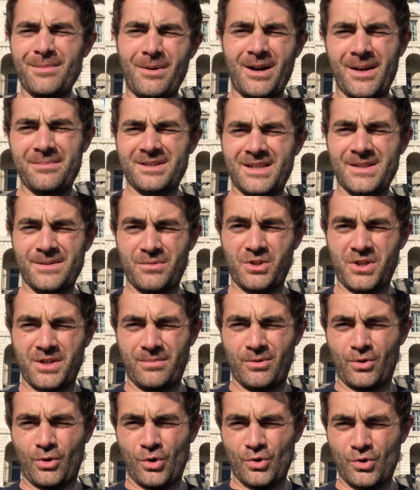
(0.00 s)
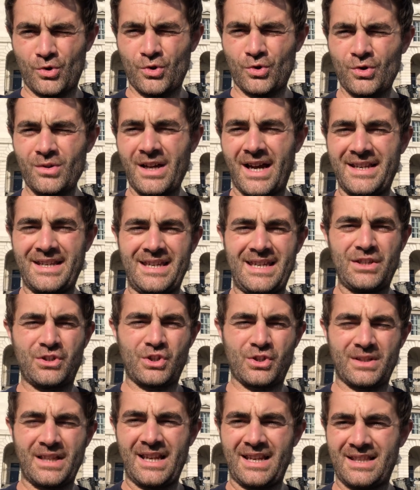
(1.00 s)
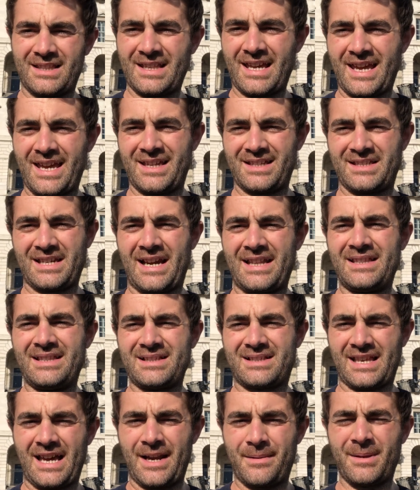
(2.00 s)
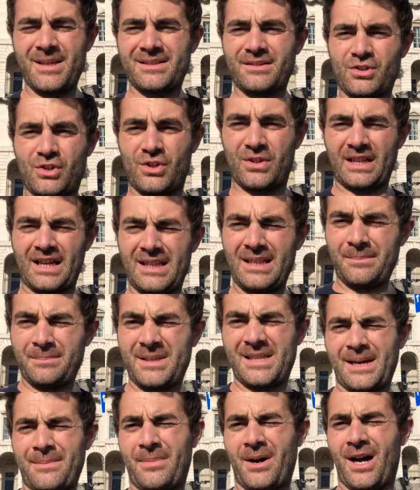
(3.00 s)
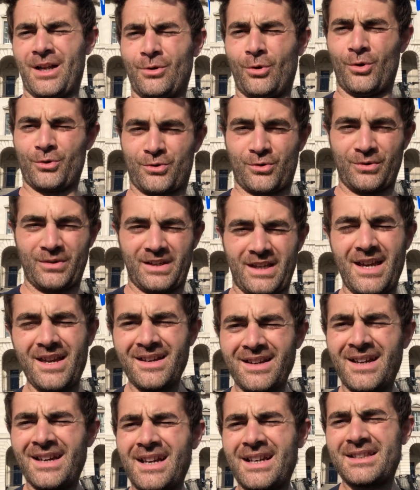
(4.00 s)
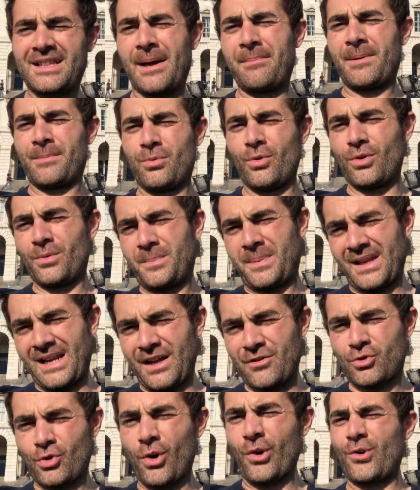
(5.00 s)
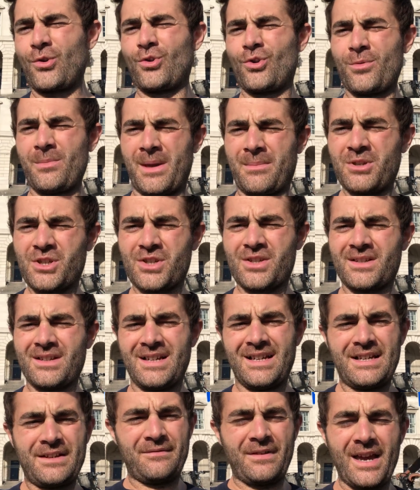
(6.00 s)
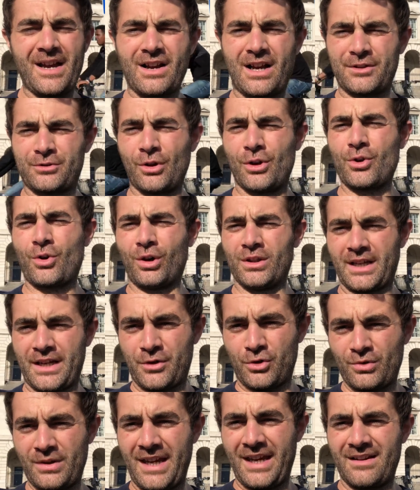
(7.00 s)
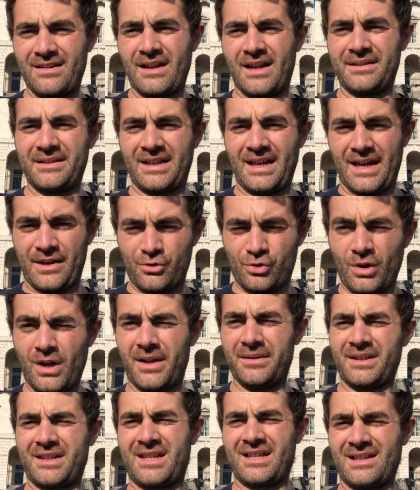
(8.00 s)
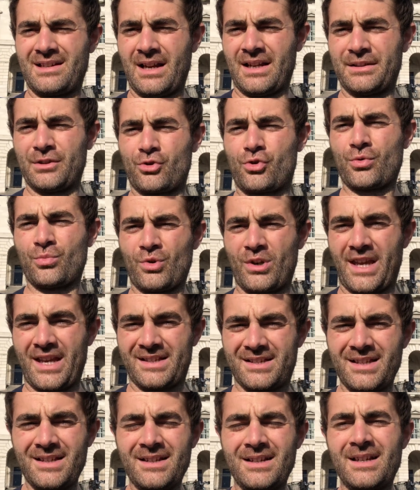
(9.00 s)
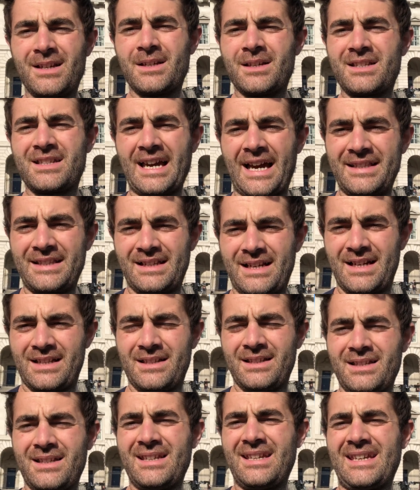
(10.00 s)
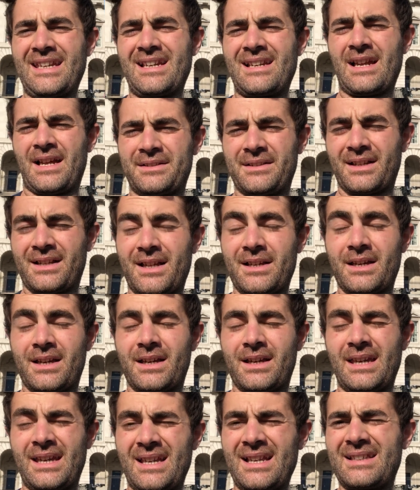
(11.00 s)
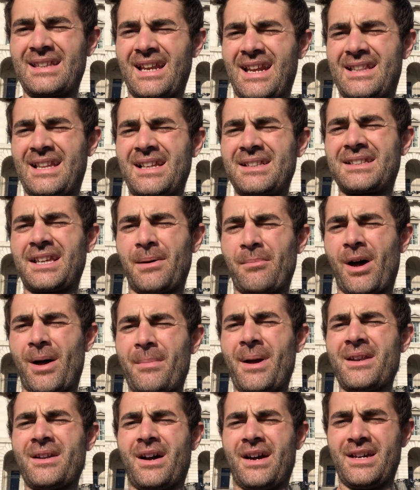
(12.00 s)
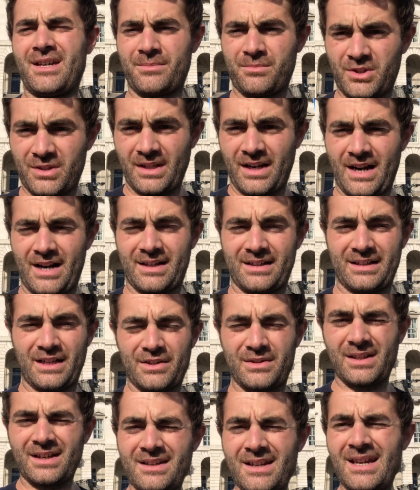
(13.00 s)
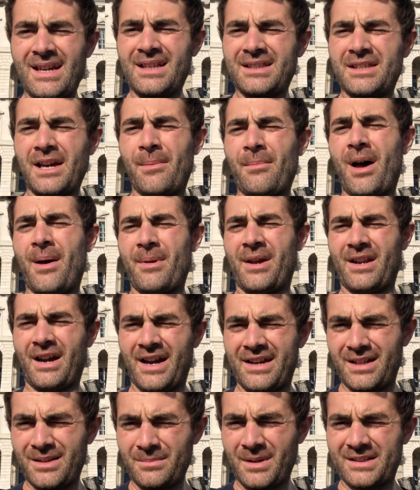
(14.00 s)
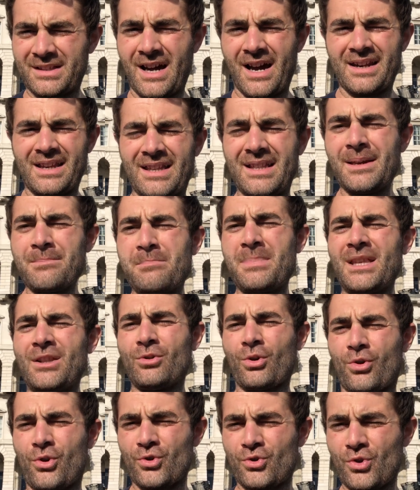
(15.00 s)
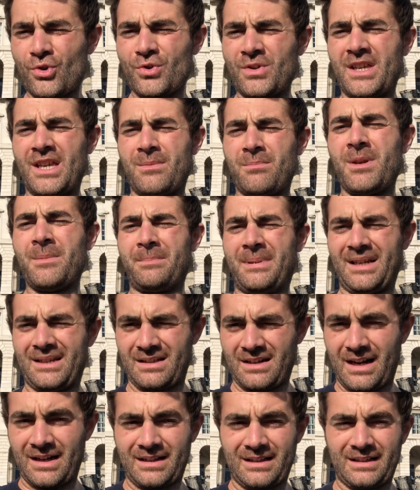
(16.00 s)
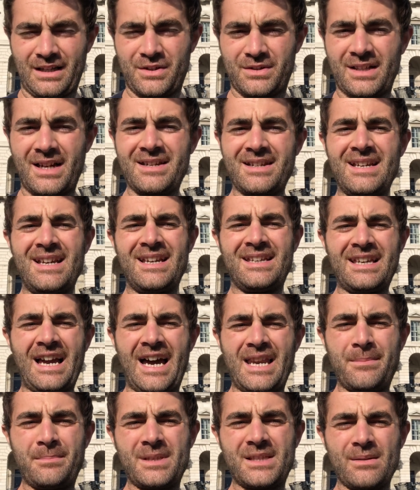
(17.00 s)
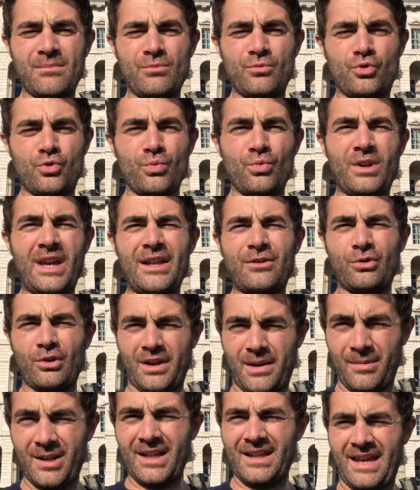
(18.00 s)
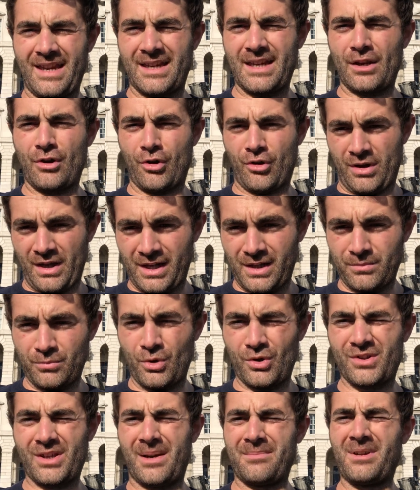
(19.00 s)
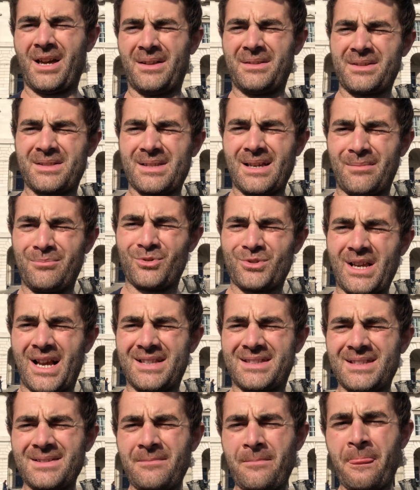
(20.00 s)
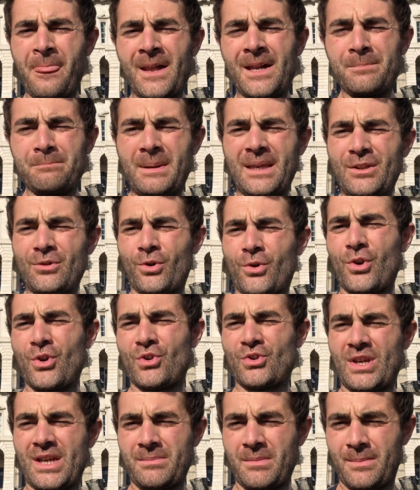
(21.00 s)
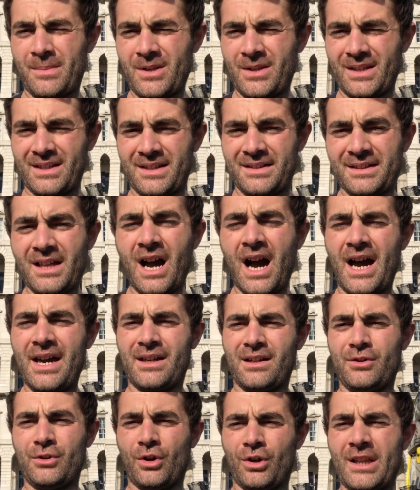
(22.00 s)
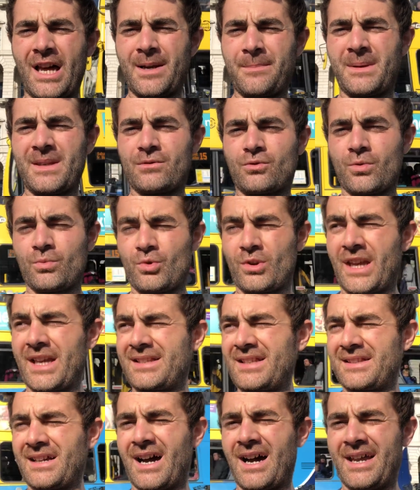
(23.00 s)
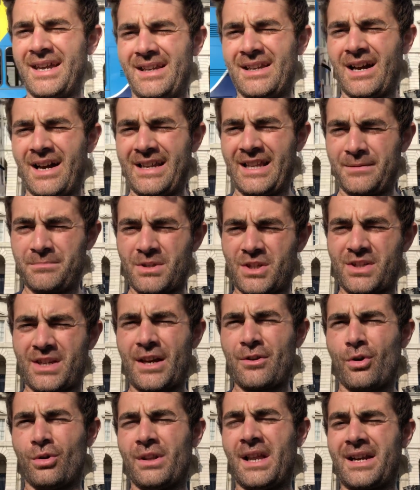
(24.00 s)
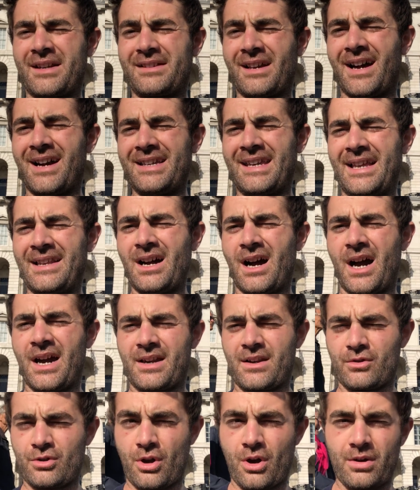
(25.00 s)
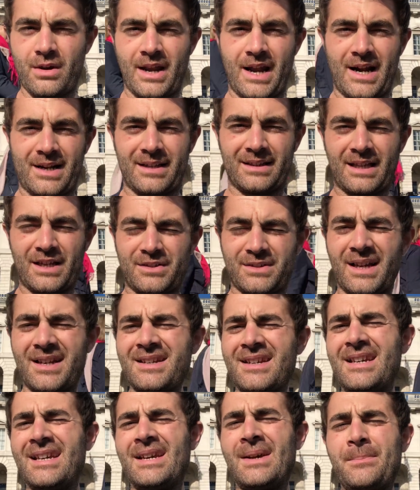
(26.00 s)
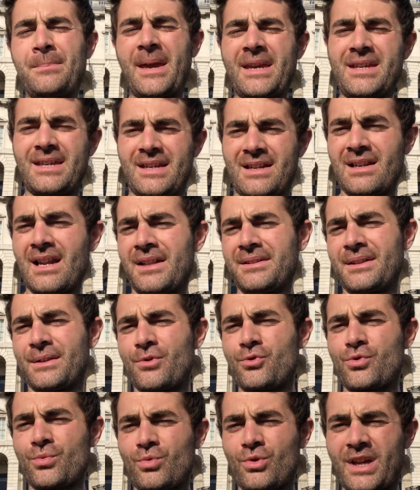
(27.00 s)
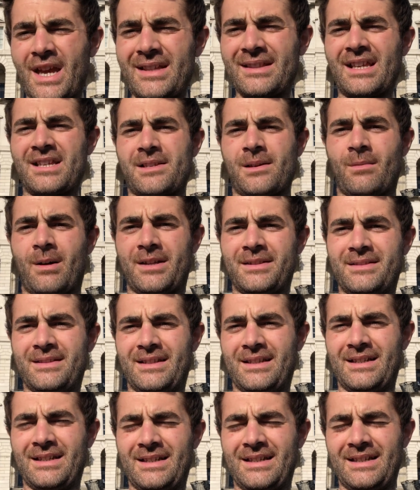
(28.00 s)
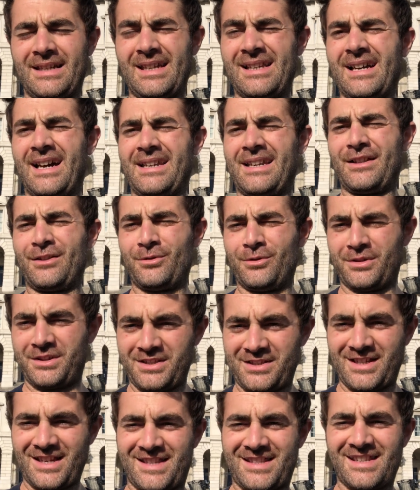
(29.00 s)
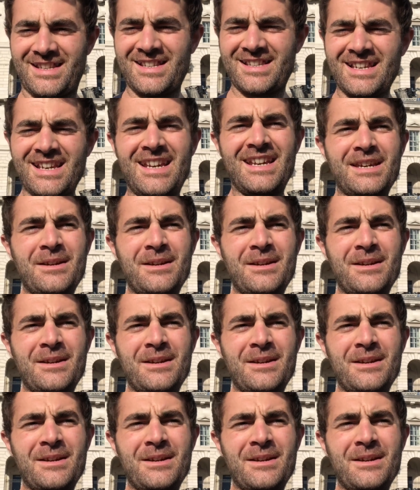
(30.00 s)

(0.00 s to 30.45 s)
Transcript: bağımsızmış gibi gözüksün. Hani iç işlerinde kendi serbest dış işlerinde bize bağlı olsun diye. Tabi bu plan çok yürümemiş ve Katolik olan Güney İrlanda yani şu andaki İrlanda Cumhuriyeti kendilerini İrlanda'da, e, İngiltere'den tamamen ayırmışlar arkadaşlar. Tamamen ayrılma tarihi de 1921'dir arkadaşlar. Yani bizim Cumhuriyet dönemine denk geliyor yanılmıyorsam, yanlışsam düzeltin. 1921 yılında ayrılıyorlar. Biz Cumhuriyeti daha ilan etmişken onlar daha yeni ayrılıyorlar arkadaşlar. Peki İrlanda'da Cumhuriyet ne zaman e, ilan ediliyor diyeceksiniz.